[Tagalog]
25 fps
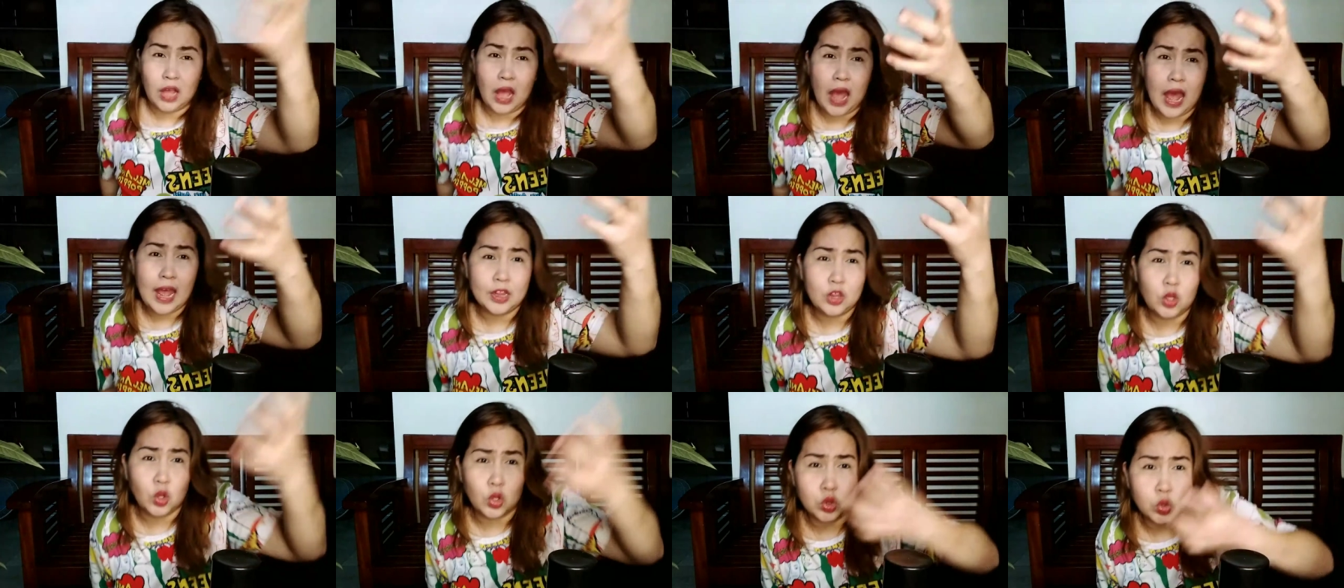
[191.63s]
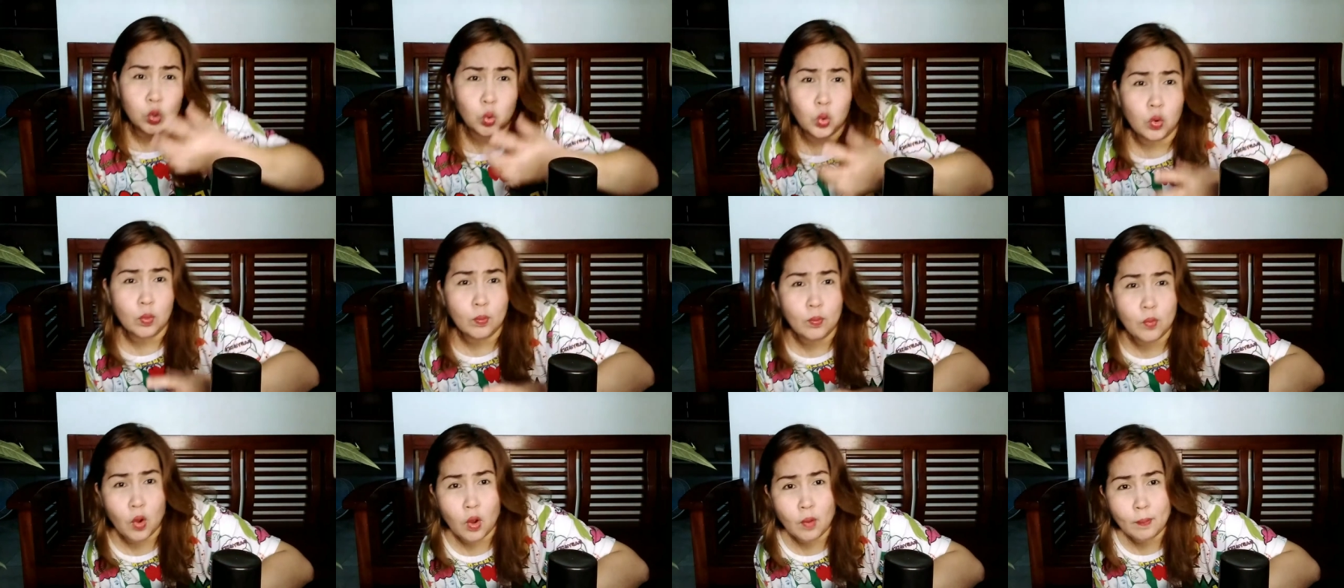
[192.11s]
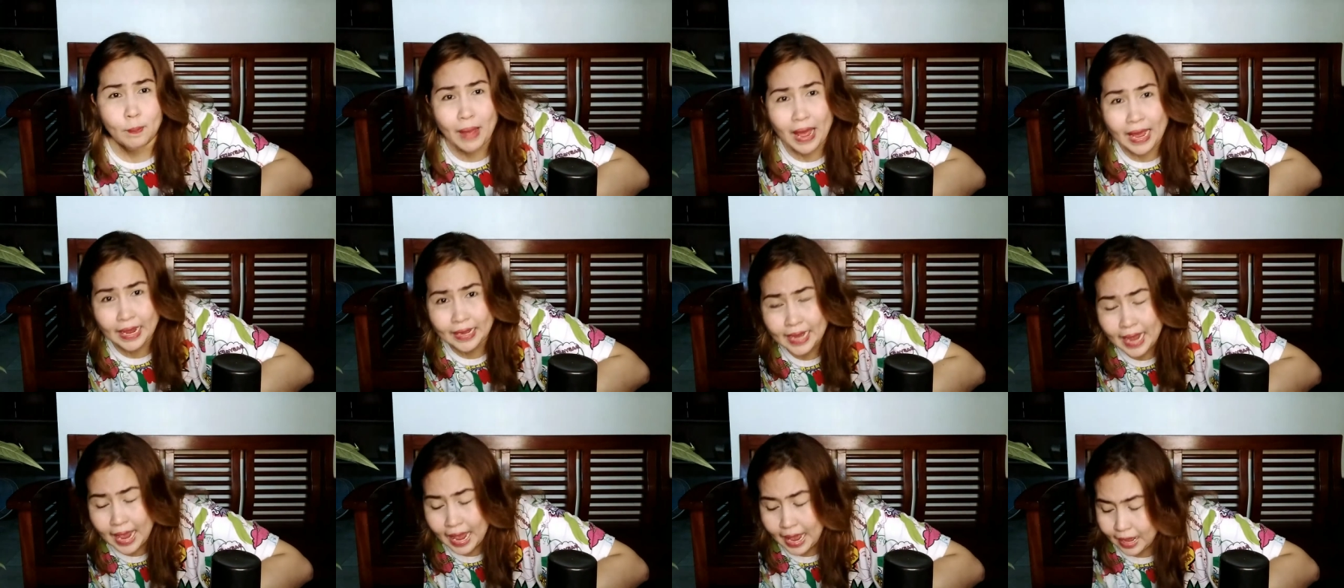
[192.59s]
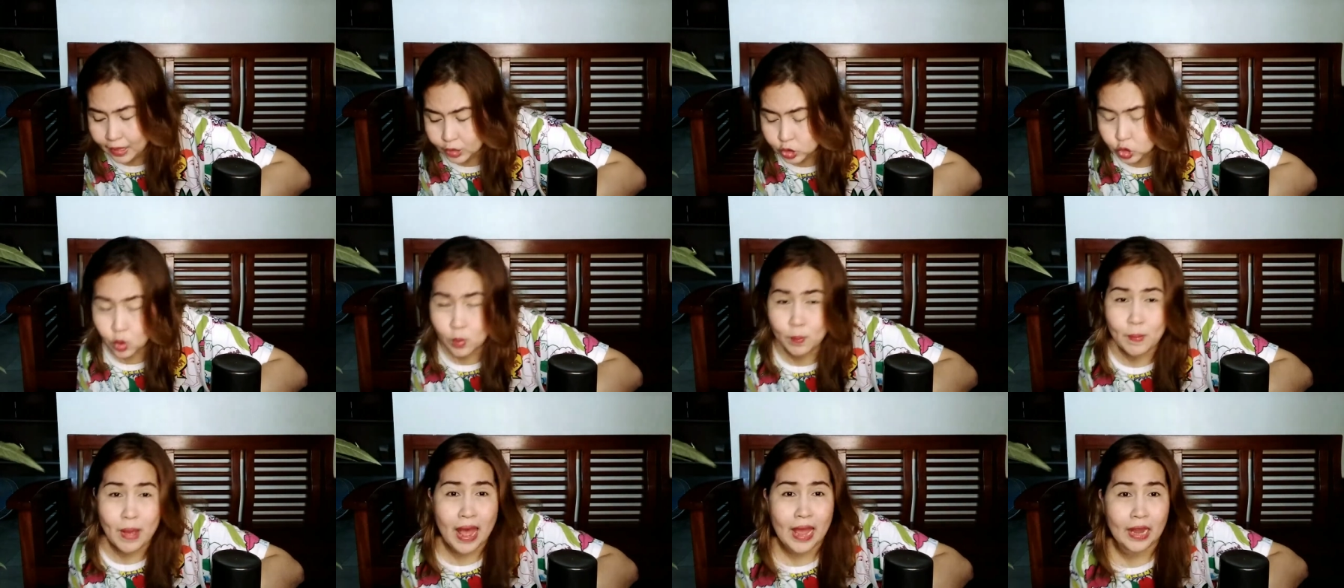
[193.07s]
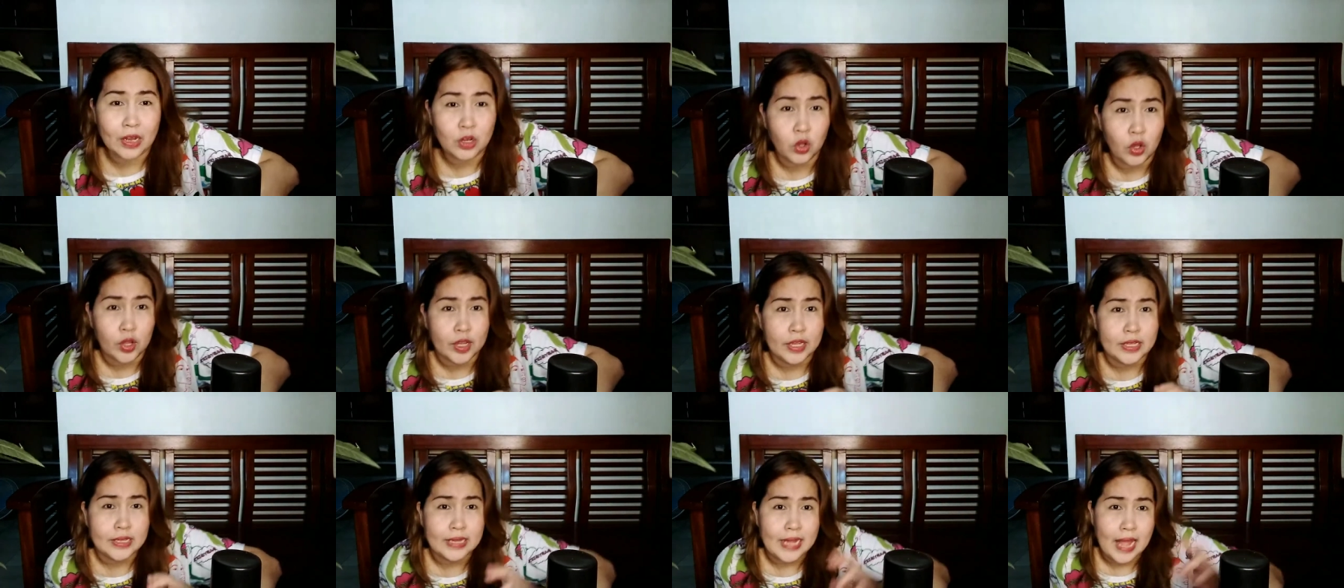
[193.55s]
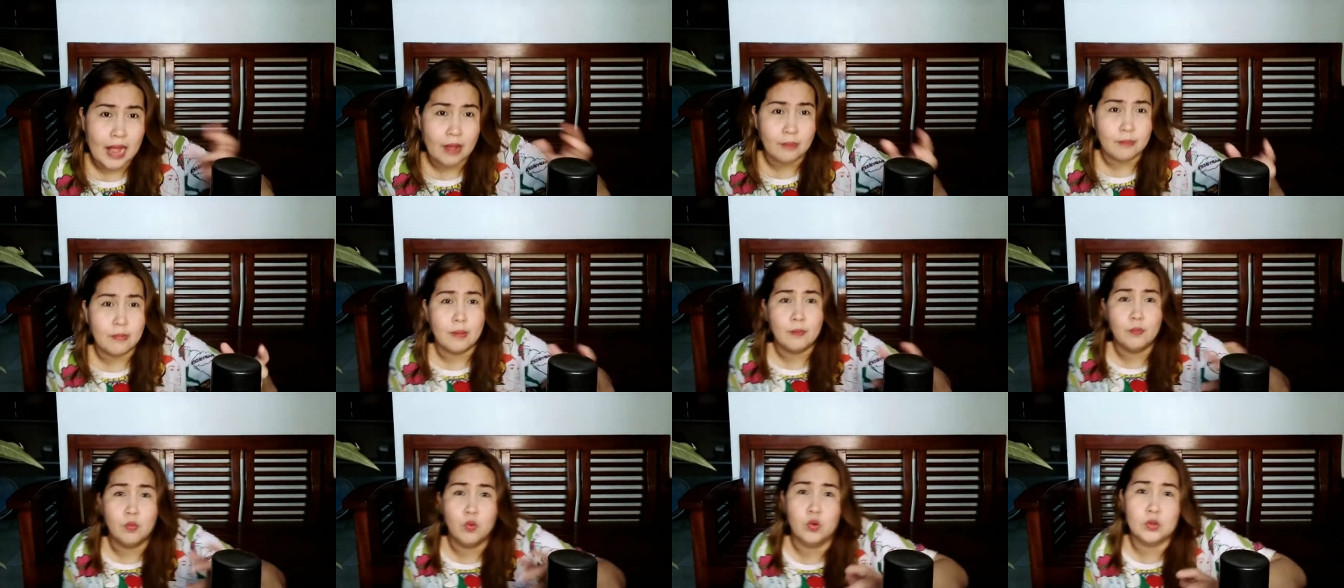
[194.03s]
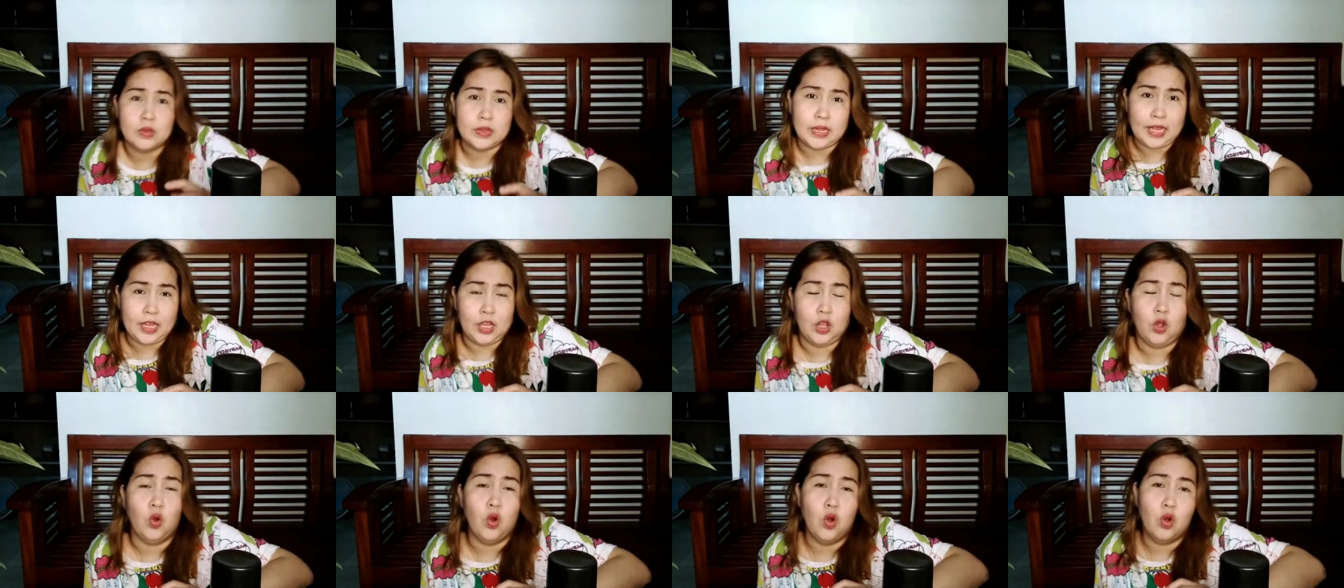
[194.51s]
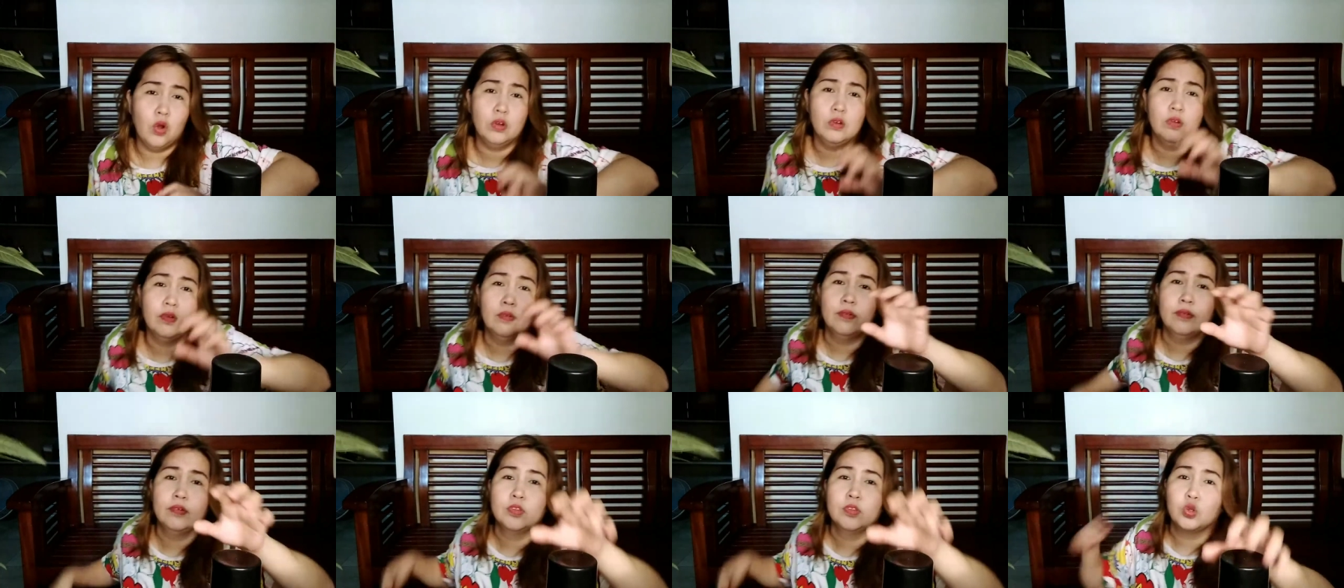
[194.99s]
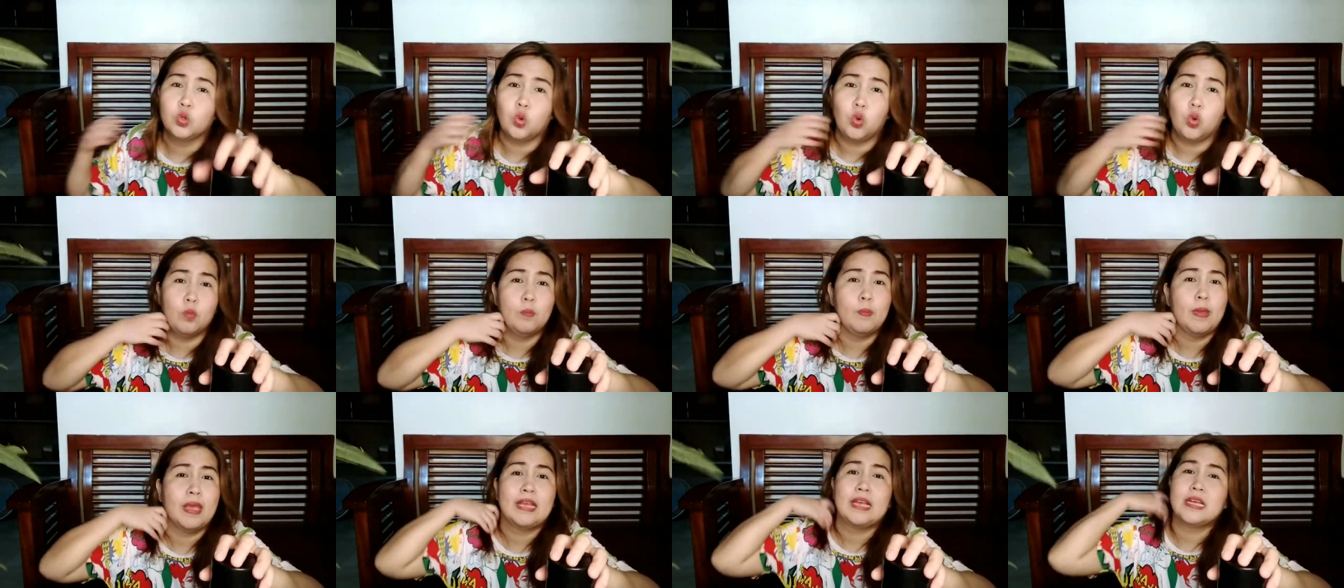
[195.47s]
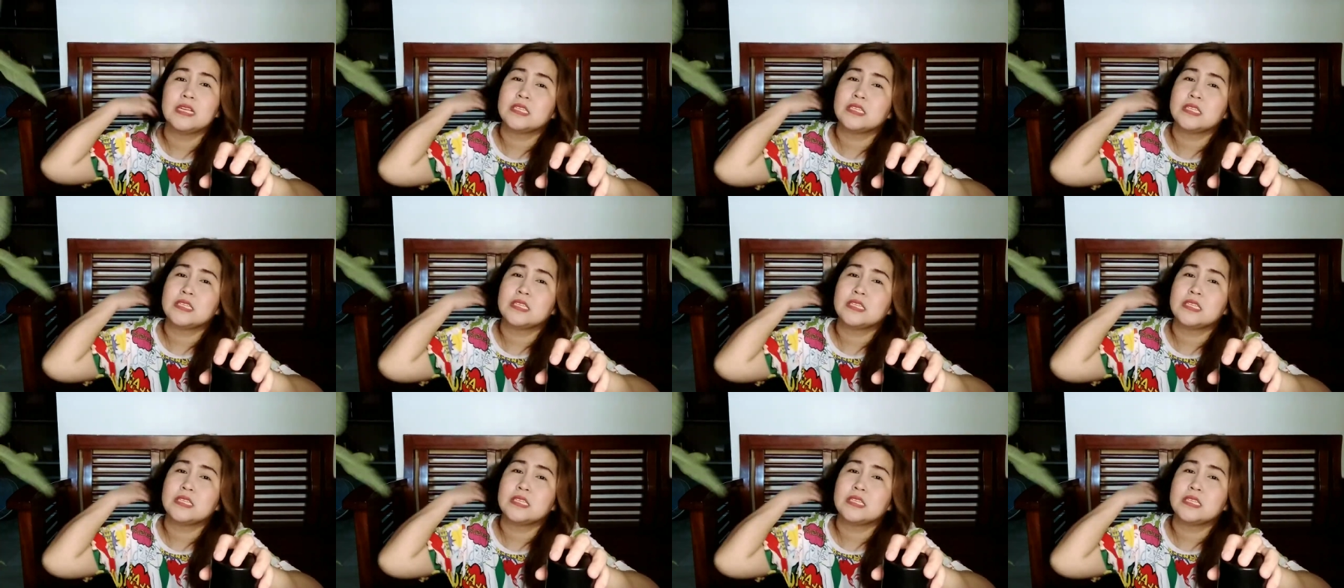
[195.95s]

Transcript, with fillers: ano, tubo para dumaloy ng mabuti yung tubig.